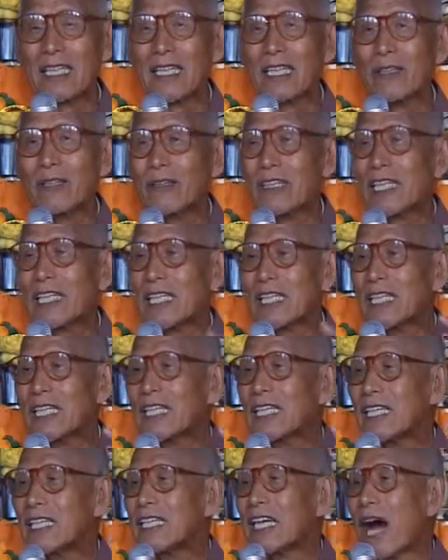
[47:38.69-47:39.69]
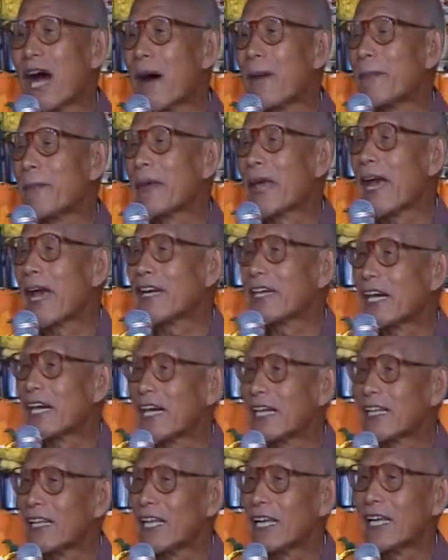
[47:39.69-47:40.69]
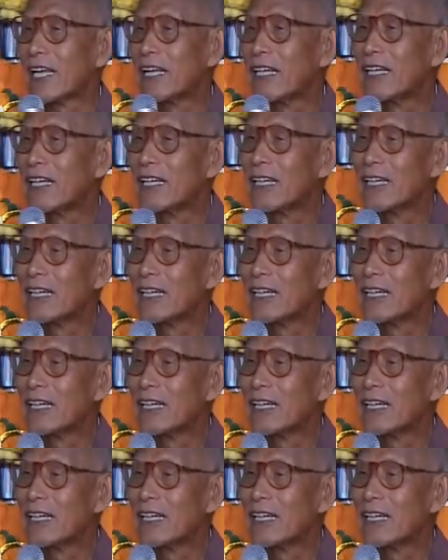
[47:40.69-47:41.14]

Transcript: 是由思想变成的，